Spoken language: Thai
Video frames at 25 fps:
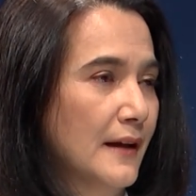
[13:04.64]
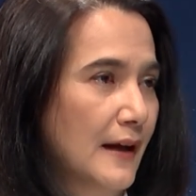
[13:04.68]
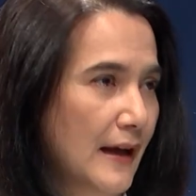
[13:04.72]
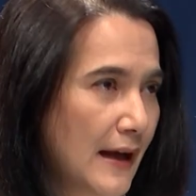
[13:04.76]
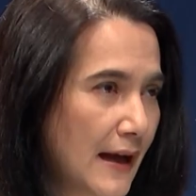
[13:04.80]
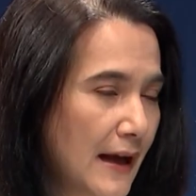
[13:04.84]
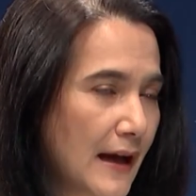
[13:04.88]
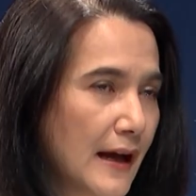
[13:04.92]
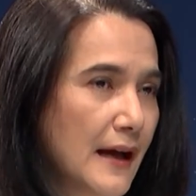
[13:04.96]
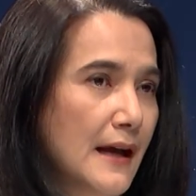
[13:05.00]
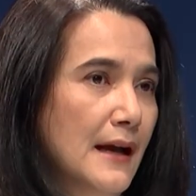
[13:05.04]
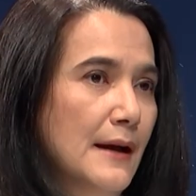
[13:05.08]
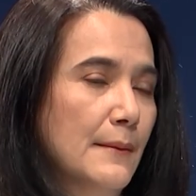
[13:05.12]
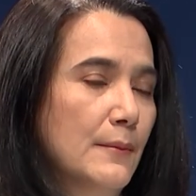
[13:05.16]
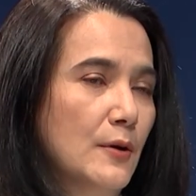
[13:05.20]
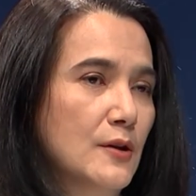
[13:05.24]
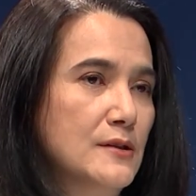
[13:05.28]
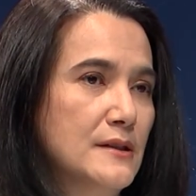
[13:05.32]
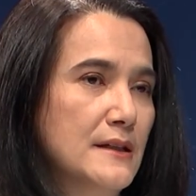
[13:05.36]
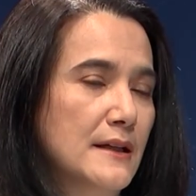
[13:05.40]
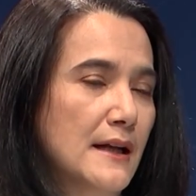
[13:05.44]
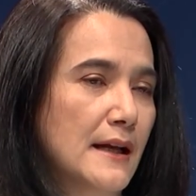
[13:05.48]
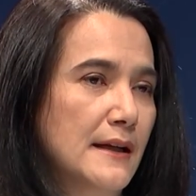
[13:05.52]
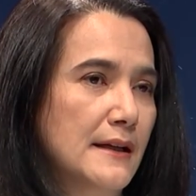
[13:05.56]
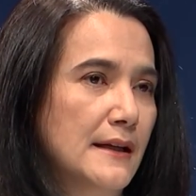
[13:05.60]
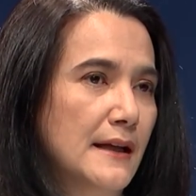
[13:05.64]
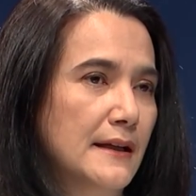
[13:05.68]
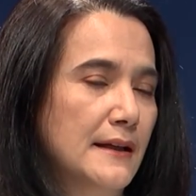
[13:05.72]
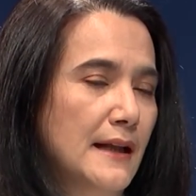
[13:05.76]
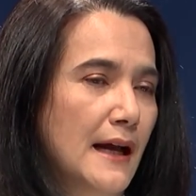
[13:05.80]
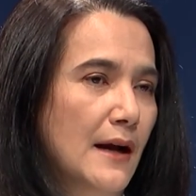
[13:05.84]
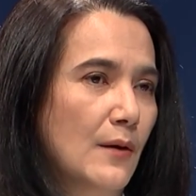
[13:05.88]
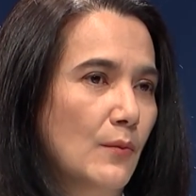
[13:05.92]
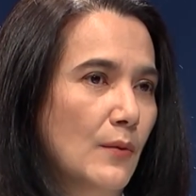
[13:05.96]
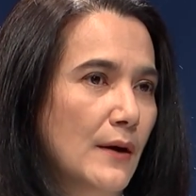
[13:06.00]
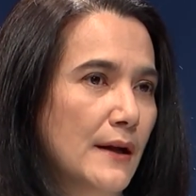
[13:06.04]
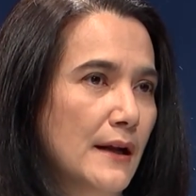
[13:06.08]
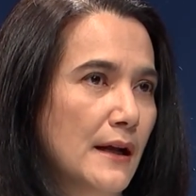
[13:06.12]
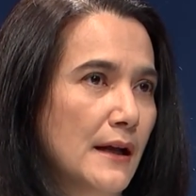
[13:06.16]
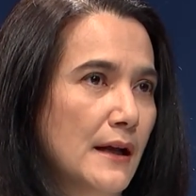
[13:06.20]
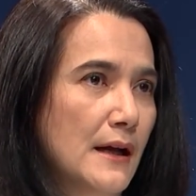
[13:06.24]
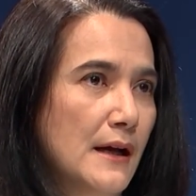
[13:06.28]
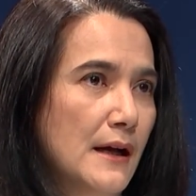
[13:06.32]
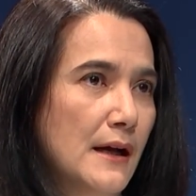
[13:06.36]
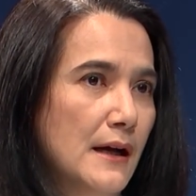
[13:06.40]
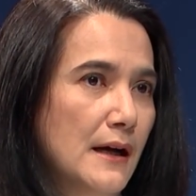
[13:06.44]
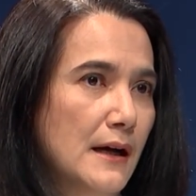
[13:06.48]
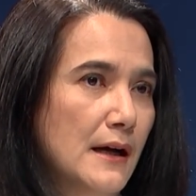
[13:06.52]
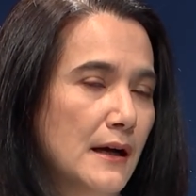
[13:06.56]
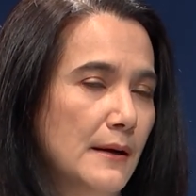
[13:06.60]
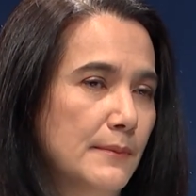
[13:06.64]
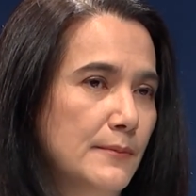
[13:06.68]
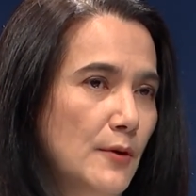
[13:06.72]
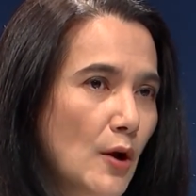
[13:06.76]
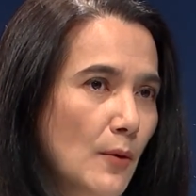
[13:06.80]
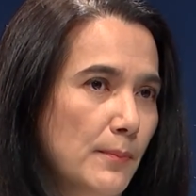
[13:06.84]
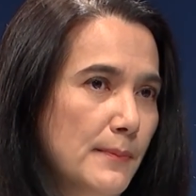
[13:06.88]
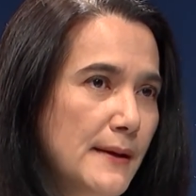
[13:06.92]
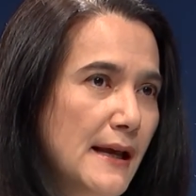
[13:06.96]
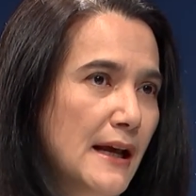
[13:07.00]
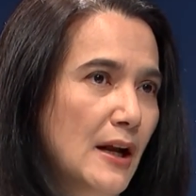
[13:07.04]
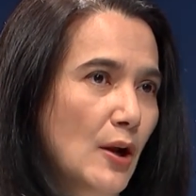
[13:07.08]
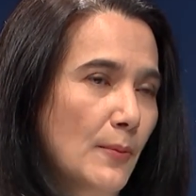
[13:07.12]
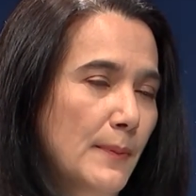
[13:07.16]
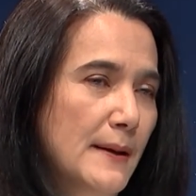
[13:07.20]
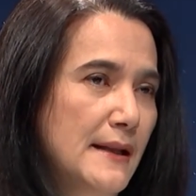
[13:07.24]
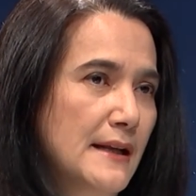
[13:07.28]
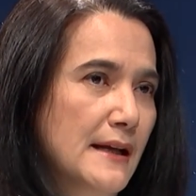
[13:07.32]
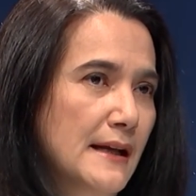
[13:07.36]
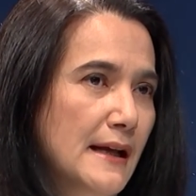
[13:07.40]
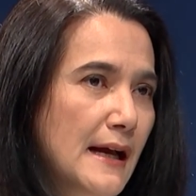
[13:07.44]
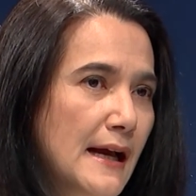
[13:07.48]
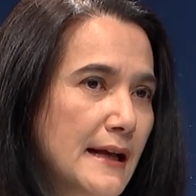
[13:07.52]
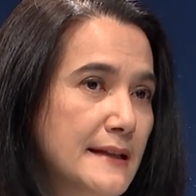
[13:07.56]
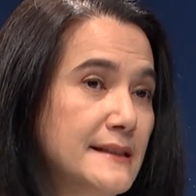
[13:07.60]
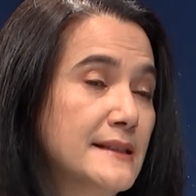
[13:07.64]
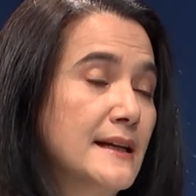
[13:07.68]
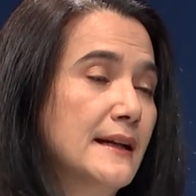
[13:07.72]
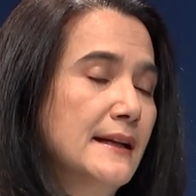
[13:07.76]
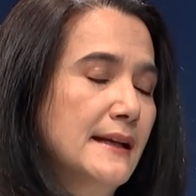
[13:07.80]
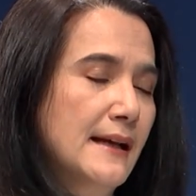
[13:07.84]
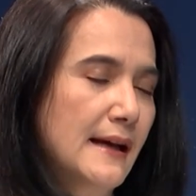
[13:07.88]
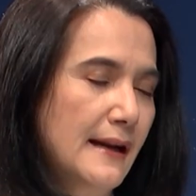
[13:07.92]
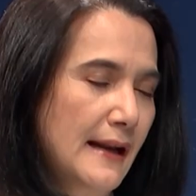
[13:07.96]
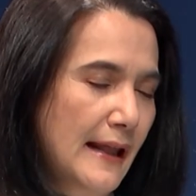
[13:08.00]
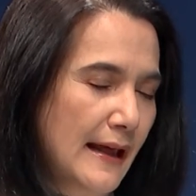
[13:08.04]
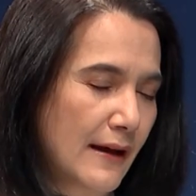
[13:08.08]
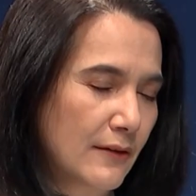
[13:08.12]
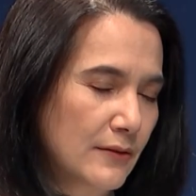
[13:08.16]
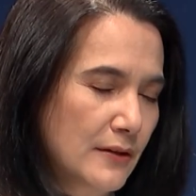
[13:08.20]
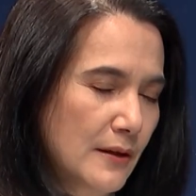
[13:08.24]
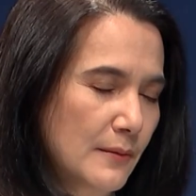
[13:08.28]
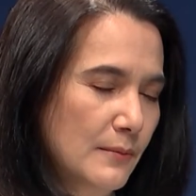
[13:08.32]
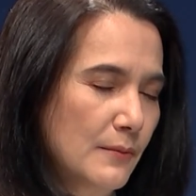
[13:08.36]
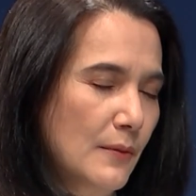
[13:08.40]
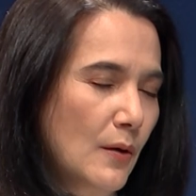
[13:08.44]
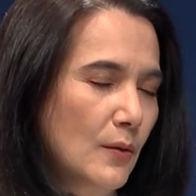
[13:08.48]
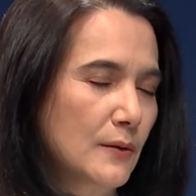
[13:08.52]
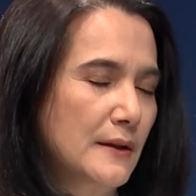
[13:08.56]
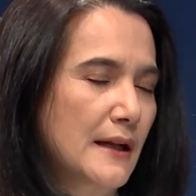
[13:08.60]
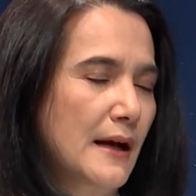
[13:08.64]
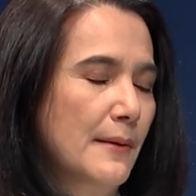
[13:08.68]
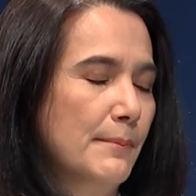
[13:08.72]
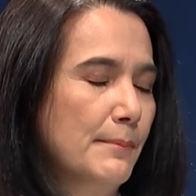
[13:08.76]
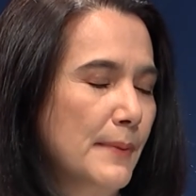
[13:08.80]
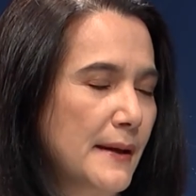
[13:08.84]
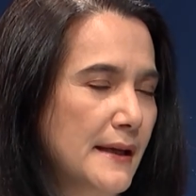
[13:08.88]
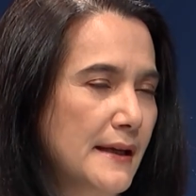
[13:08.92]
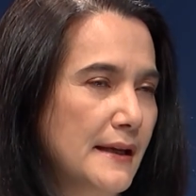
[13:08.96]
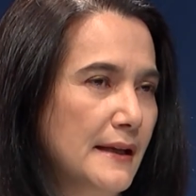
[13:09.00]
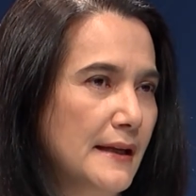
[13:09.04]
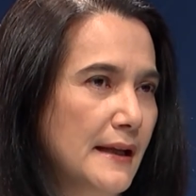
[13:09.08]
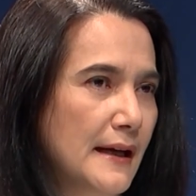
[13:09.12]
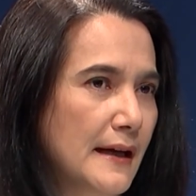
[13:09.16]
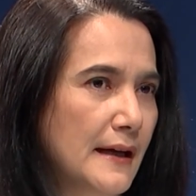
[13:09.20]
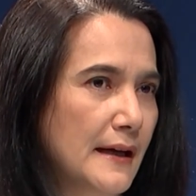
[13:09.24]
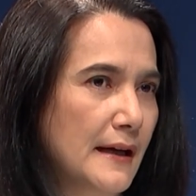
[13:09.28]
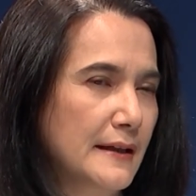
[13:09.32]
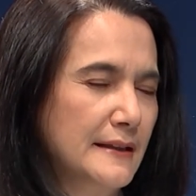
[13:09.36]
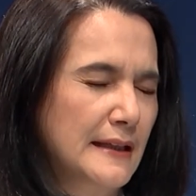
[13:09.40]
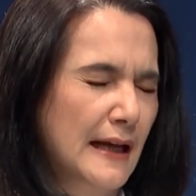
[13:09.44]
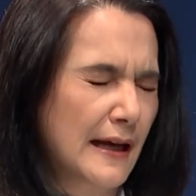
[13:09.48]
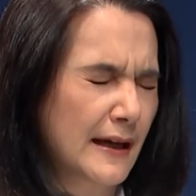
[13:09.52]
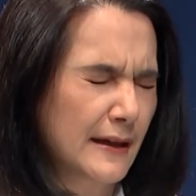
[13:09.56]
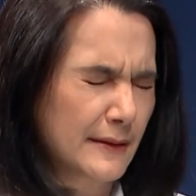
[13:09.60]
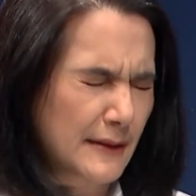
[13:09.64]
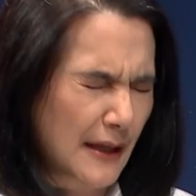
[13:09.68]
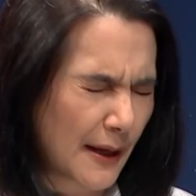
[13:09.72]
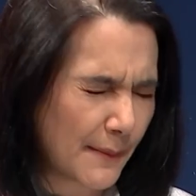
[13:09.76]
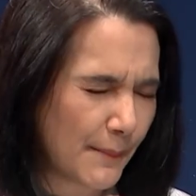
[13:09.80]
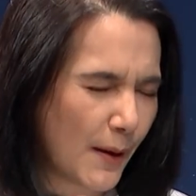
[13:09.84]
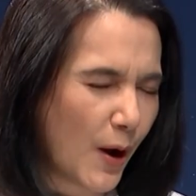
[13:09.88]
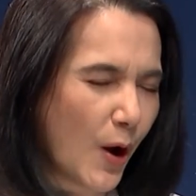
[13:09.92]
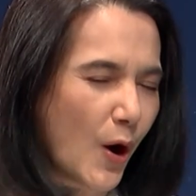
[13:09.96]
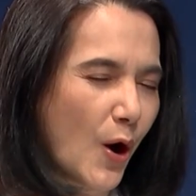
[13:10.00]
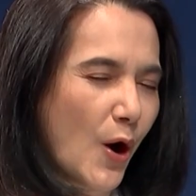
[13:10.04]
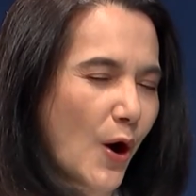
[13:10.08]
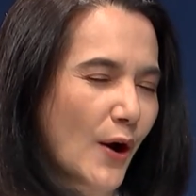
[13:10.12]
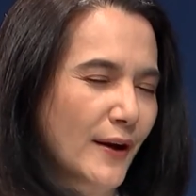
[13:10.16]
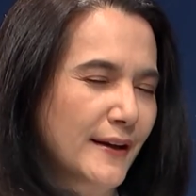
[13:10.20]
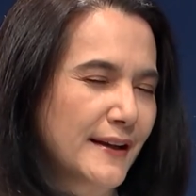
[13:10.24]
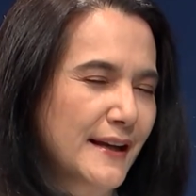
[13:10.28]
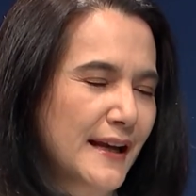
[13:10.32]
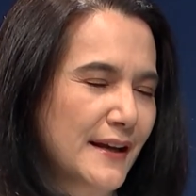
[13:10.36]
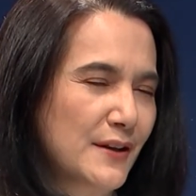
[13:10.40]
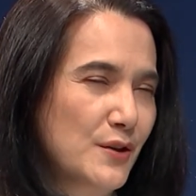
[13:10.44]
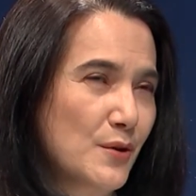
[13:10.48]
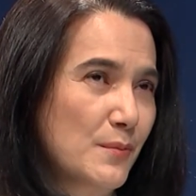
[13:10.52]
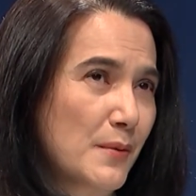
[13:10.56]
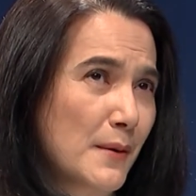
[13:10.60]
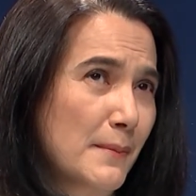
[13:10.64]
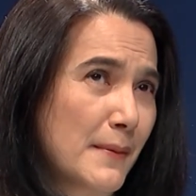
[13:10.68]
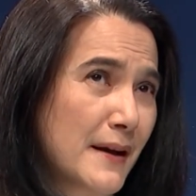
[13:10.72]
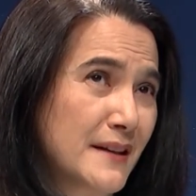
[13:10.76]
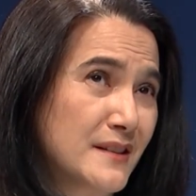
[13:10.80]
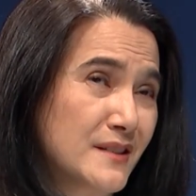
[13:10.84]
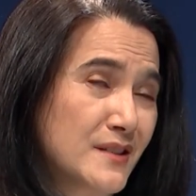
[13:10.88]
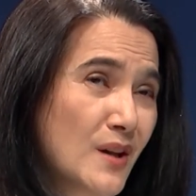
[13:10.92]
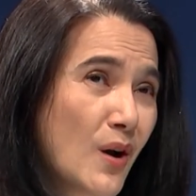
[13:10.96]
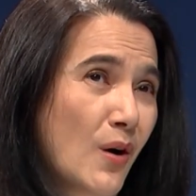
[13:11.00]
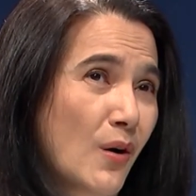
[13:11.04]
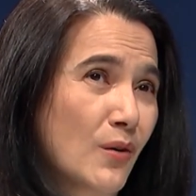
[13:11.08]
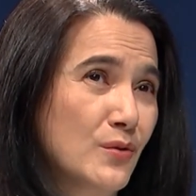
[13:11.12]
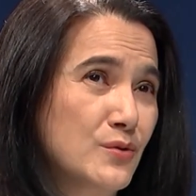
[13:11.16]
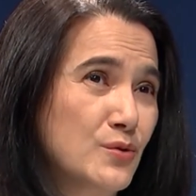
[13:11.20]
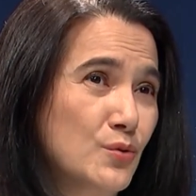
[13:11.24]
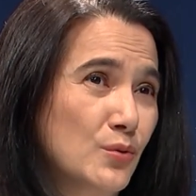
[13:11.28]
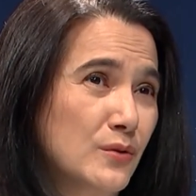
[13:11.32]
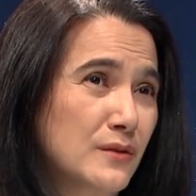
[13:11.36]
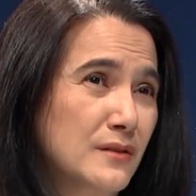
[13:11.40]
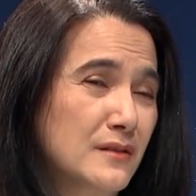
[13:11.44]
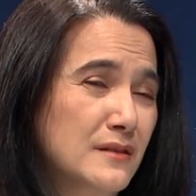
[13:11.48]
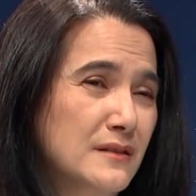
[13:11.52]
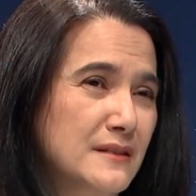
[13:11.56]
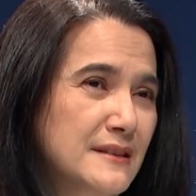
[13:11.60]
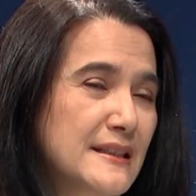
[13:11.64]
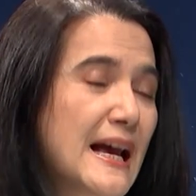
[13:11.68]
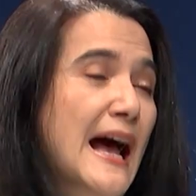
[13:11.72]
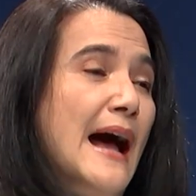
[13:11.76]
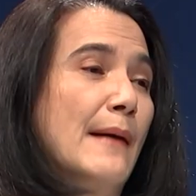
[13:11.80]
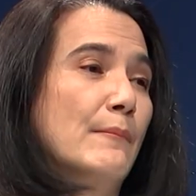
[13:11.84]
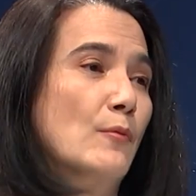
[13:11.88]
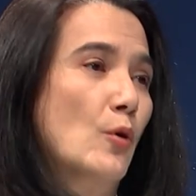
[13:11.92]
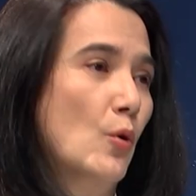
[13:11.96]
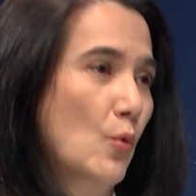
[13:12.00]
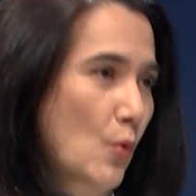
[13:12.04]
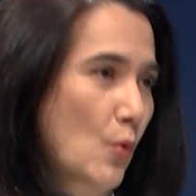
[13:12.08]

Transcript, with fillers: ค่ะเพราะฉะนั้นเนี่ยถามว่าดอกเบี้ยเราเป็นยังไงเฉลี่ยแล้วทั้งหมดทั้งปีเนี่ยทั้งทั้งพอร์ตเนี่ยอยู่ประมาณ สองจุดสาม ก